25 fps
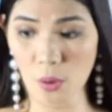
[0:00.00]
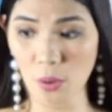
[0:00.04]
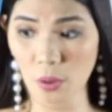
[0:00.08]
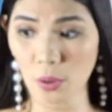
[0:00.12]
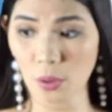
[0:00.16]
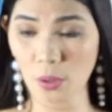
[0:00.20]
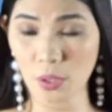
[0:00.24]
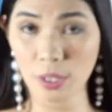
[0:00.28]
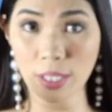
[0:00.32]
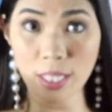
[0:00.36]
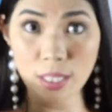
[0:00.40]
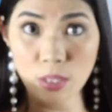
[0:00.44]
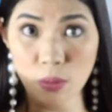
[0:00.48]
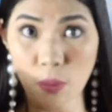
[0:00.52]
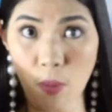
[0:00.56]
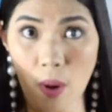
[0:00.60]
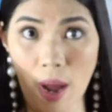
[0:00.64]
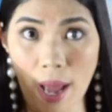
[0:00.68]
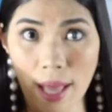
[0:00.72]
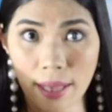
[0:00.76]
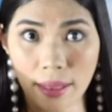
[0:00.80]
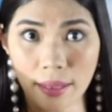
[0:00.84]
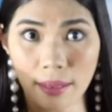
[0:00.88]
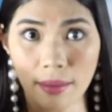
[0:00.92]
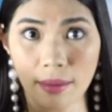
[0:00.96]
Or this
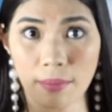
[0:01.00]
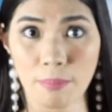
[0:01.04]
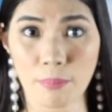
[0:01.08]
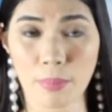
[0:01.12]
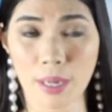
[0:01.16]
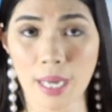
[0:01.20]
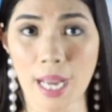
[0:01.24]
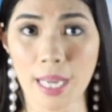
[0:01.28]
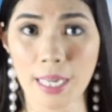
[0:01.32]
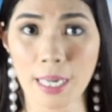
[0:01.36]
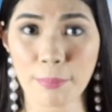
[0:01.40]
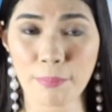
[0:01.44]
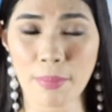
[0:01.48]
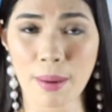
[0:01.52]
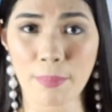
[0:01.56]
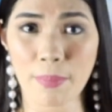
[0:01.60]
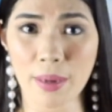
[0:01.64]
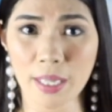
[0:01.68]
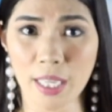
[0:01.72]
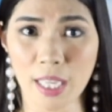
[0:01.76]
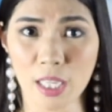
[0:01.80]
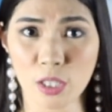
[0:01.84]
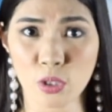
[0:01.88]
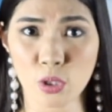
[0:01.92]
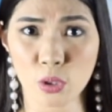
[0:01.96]
one? pagka
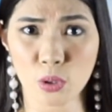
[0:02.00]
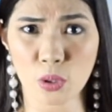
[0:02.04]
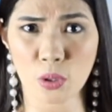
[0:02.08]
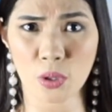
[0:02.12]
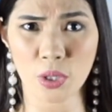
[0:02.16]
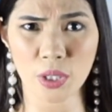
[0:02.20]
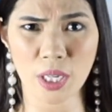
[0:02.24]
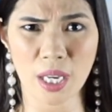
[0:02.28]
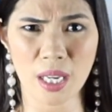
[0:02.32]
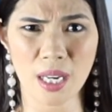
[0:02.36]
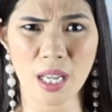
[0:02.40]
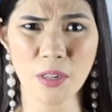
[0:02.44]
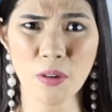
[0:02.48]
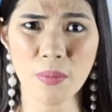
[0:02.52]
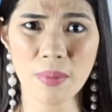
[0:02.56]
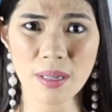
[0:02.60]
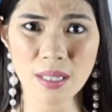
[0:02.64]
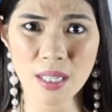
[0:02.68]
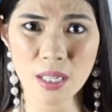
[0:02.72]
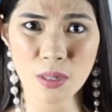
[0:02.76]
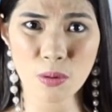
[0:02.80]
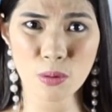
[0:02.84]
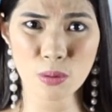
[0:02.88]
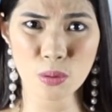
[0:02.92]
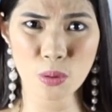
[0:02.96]
nagpapakake tutorial, ano
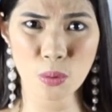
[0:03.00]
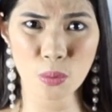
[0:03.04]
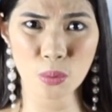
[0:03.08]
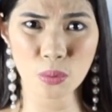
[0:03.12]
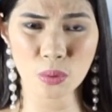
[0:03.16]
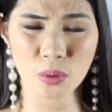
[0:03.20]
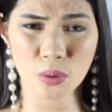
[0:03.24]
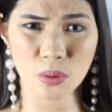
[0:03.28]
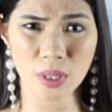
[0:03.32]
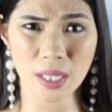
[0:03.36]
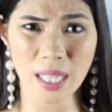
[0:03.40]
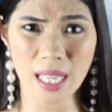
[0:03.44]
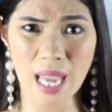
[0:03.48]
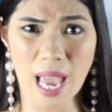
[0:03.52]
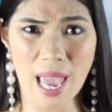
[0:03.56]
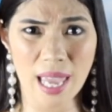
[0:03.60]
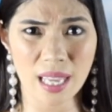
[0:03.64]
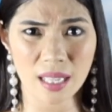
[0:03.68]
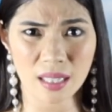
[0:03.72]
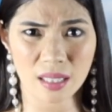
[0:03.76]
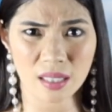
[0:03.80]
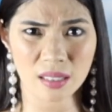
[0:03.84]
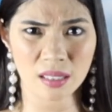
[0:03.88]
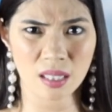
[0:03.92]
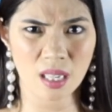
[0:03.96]
ba sinusuot ni
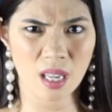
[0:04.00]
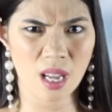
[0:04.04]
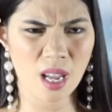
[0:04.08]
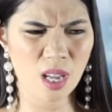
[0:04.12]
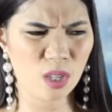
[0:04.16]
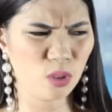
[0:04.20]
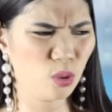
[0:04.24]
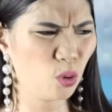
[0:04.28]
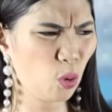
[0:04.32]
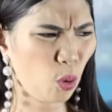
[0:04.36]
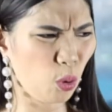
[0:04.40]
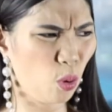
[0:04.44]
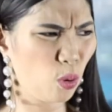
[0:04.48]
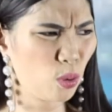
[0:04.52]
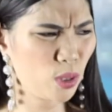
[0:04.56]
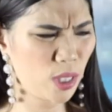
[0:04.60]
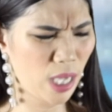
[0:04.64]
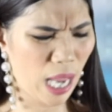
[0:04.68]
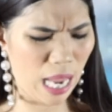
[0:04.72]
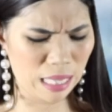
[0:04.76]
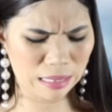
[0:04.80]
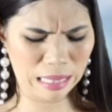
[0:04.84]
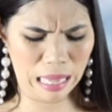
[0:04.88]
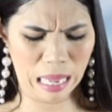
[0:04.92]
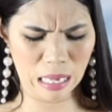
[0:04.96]
Irish?
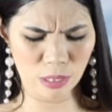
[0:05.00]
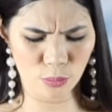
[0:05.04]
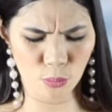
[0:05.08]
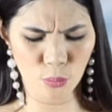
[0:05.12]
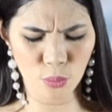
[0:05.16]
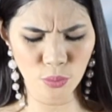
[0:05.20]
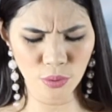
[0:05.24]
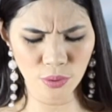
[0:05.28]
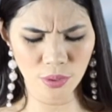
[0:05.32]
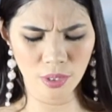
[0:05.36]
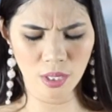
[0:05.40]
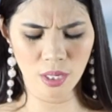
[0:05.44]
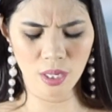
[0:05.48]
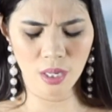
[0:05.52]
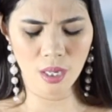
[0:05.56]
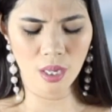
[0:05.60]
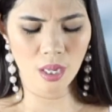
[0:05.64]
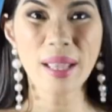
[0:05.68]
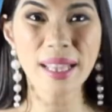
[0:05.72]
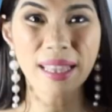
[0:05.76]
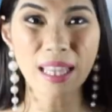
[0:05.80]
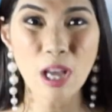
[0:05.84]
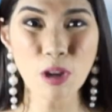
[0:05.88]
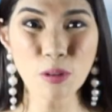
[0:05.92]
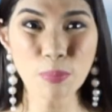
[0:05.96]
Jologs siya tayo?
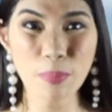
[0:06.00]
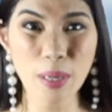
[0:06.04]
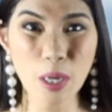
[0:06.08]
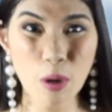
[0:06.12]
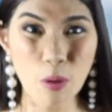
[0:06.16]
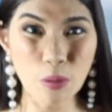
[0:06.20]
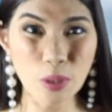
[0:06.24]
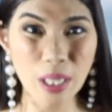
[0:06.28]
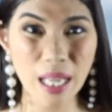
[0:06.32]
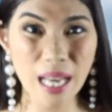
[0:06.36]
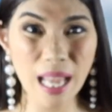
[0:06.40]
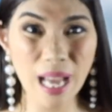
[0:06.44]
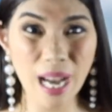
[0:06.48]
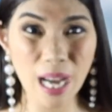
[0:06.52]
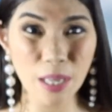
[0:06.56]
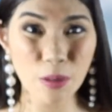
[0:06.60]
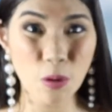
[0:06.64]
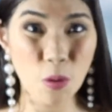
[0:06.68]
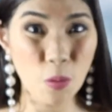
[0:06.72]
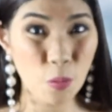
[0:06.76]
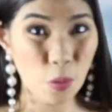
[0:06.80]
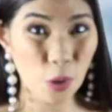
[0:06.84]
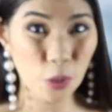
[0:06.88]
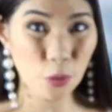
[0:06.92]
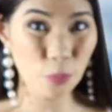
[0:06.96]
Comment down below na lang
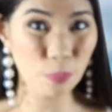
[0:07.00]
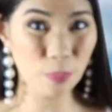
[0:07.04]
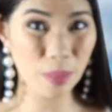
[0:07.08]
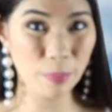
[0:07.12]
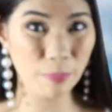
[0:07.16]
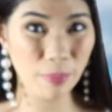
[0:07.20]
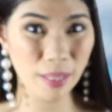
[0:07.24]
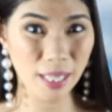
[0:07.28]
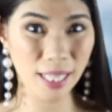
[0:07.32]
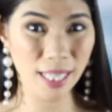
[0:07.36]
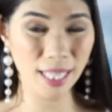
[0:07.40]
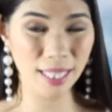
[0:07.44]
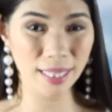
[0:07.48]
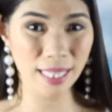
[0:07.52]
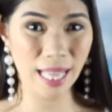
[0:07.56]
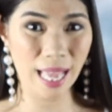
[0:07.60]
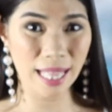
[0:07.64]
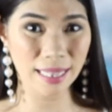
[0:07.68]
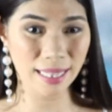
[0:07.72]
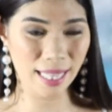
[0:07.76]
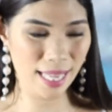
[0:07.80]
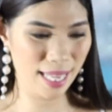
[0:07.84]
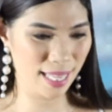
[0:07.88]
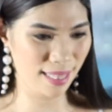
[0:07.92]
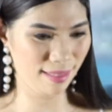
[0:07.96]
kayo kung anong pipiliin
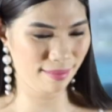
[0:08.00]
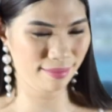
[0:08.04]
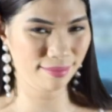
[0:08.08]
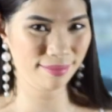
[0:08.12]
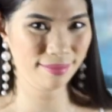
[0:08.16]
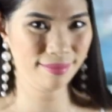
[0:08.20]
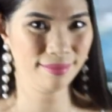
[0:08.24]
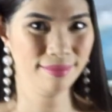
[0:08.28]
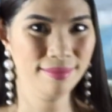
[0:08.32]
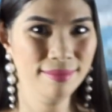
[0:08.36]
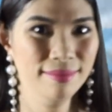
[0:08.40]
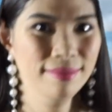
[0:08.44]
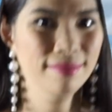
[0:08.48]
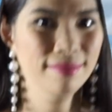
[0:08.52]
natin.